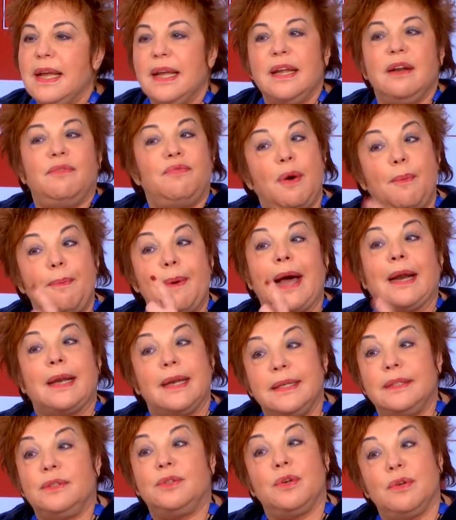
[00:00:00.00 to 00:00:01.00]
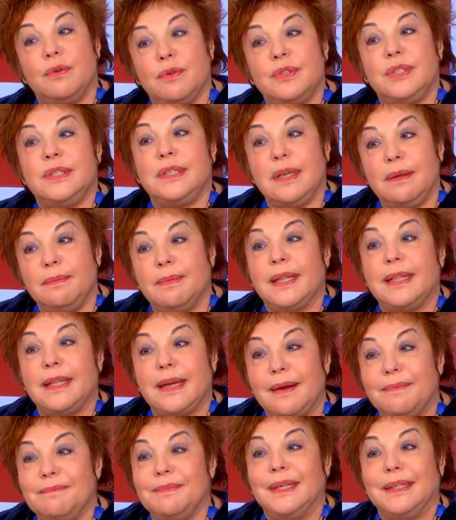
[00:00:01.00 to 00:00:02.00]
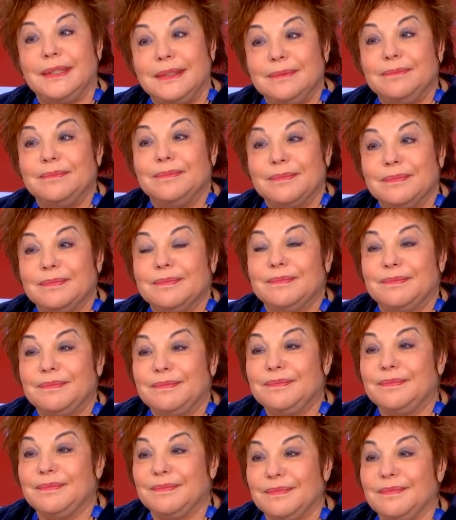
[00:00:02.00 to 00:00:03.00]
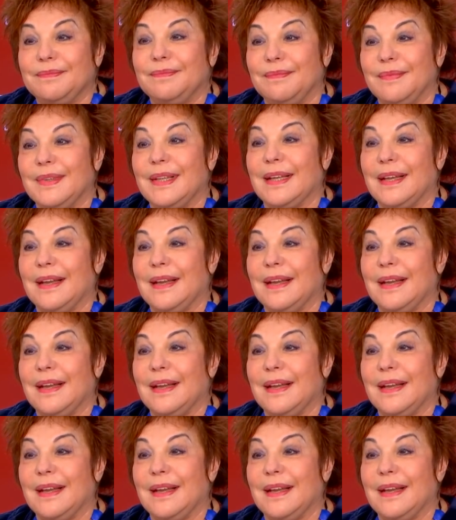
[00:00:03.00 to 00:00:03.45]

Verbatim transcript: Il faut parler d'eux aussi, madame. On en a beaucoup parlé.